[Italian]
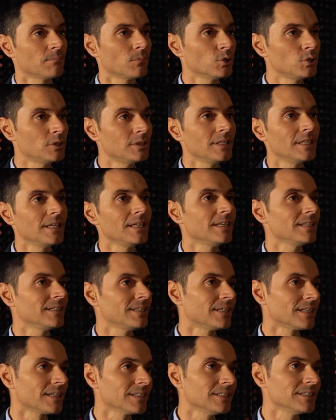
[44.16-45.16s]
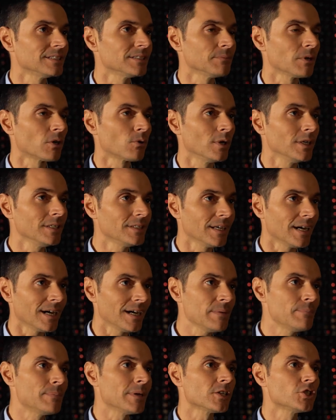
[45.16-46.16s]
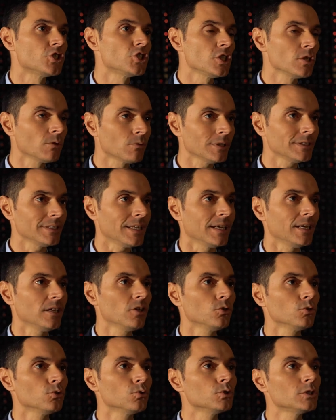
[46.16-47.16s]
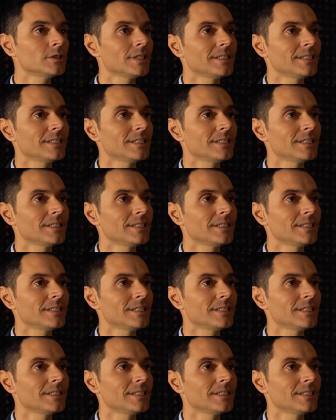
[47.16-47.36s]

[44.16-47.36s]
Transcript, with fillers: bottiglie di grandissima qualità e per 50 anni condusse